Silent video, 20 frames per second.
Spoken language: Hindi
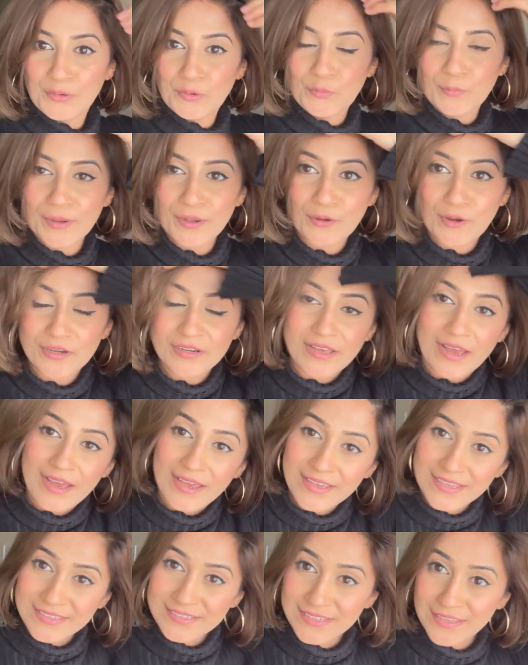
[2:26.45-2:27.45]
माई गॉड
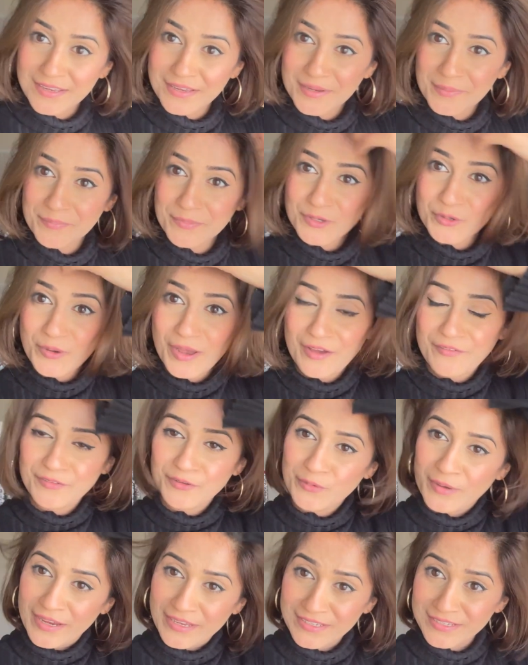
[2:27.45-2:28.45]
गाइज यू हैव
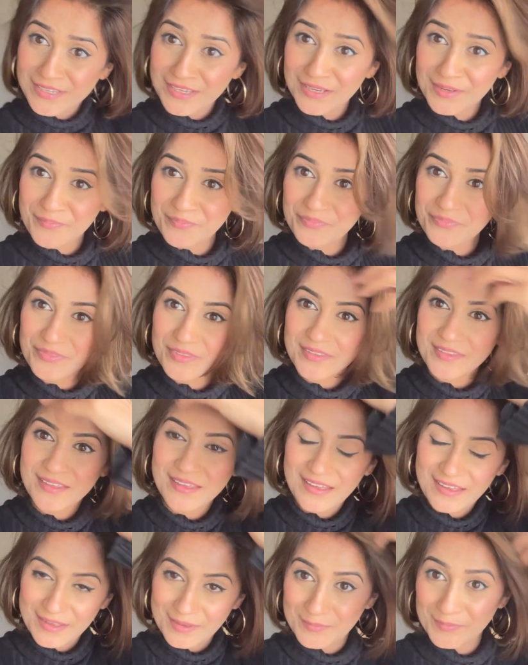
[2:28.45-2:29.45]
नो आइडिया
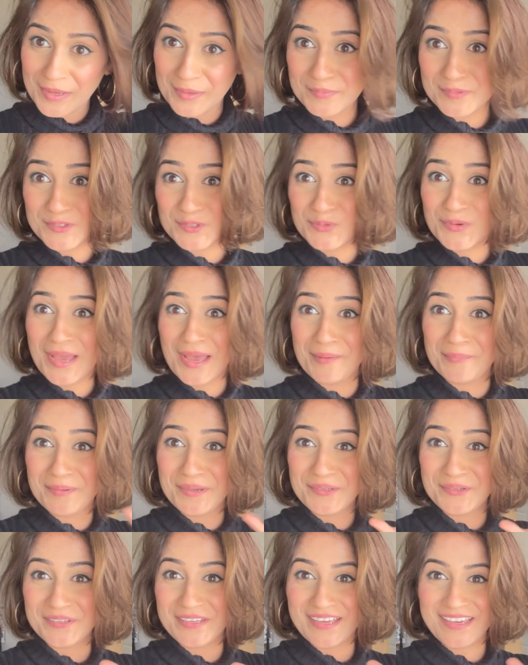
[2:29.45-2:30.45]
आई एम सो
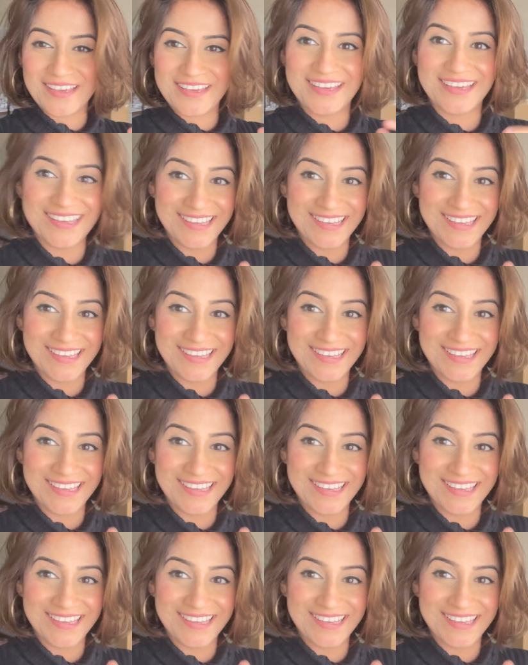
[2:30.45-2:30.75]
हैप्पी टूडे